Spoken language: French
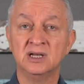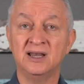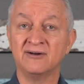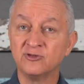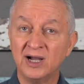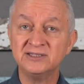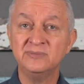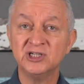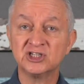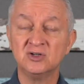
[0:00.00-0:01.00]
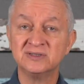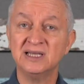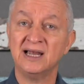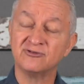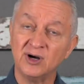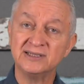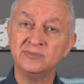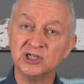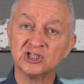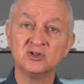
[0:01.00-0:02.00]
La voix des méchants, c'est la voix des
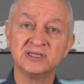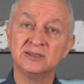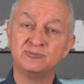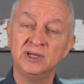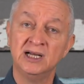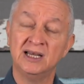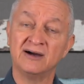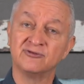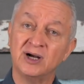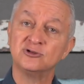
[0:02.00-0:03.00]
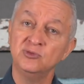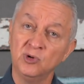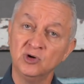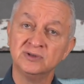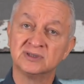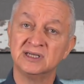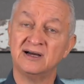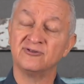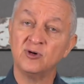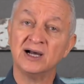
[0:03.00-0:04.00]
méchants, c'est la voix du monde, c'est
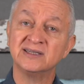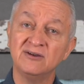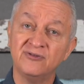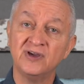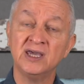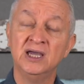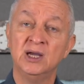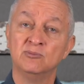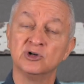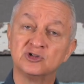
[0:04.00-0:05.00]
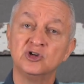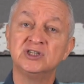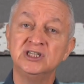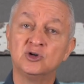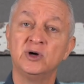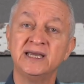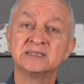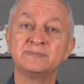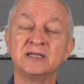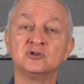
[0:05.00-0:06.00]
la voix qui est faite pour ceux qui ne
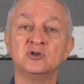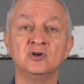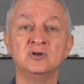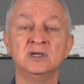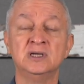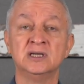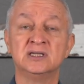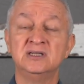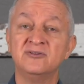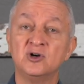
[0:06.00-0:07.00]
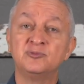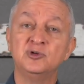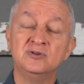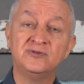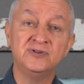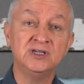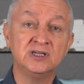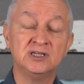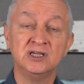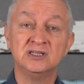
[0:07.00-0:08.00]
connaissent pas Dieu, qui développent une
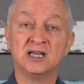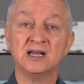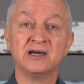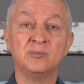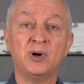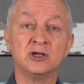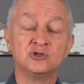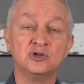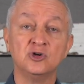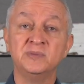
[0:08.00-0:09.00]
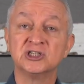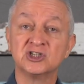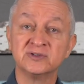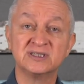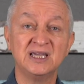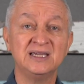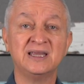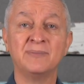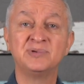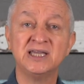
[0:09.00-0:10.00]
vie qui est déclarée par Dieu de méchanceté,
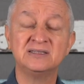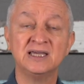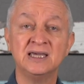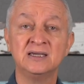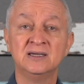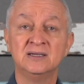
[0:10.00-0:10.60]
d'impiété.